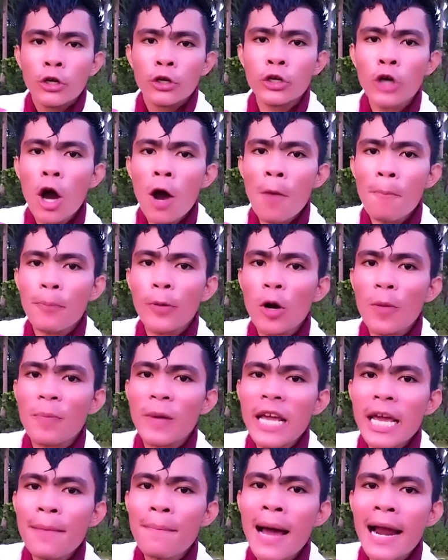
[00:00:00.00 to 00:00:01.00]
yung
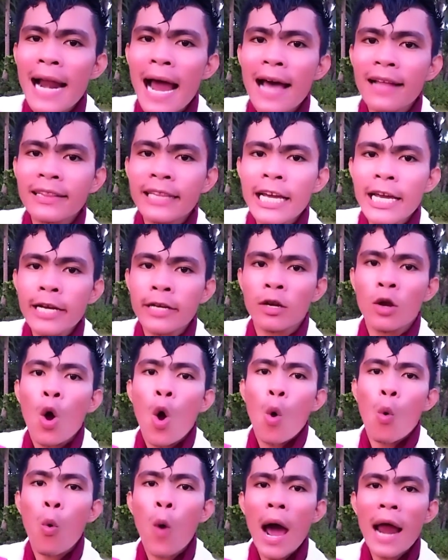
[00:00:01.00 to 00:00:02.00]
problema natin,
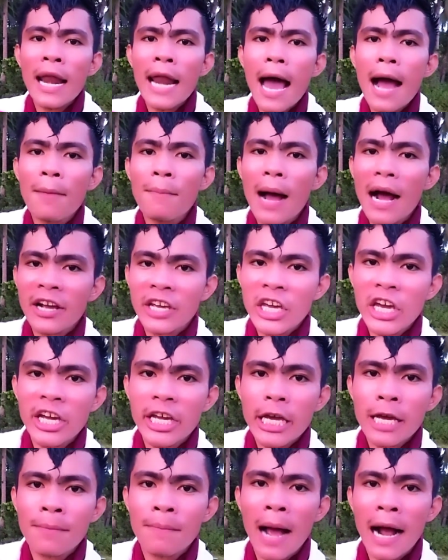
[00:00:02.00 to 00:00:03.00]
walang
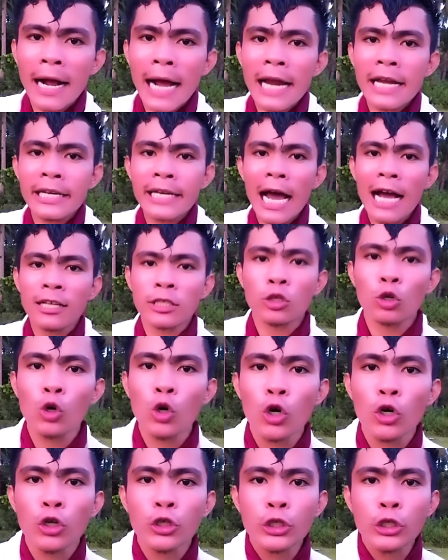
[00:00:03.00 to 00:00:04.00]
magiging magandang
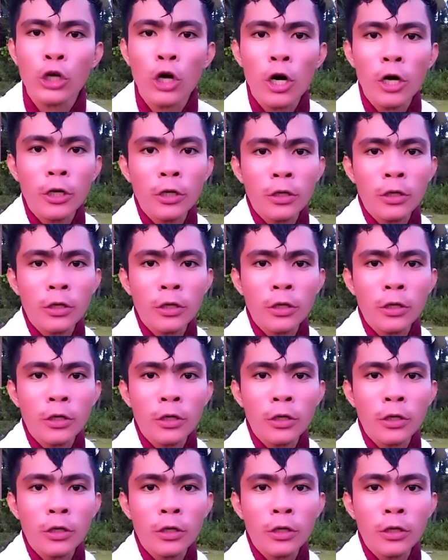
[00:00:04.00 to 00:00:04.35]
solusyon.